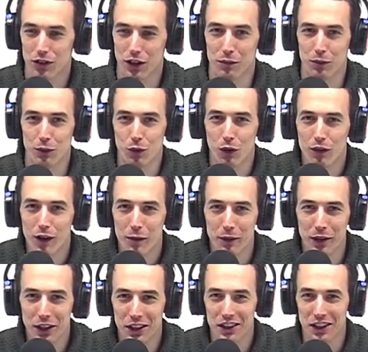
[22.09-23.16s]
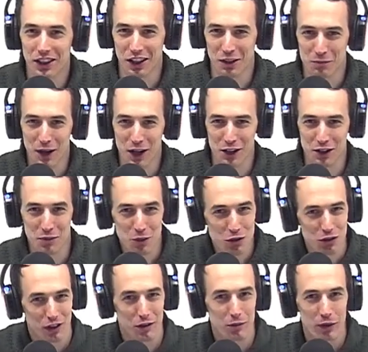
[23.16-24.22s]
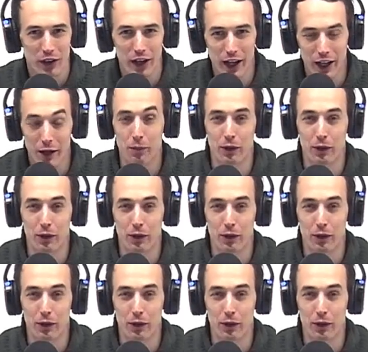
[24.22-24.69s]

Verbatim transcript: saremo nuovamente al bar di Busto Le Monelle,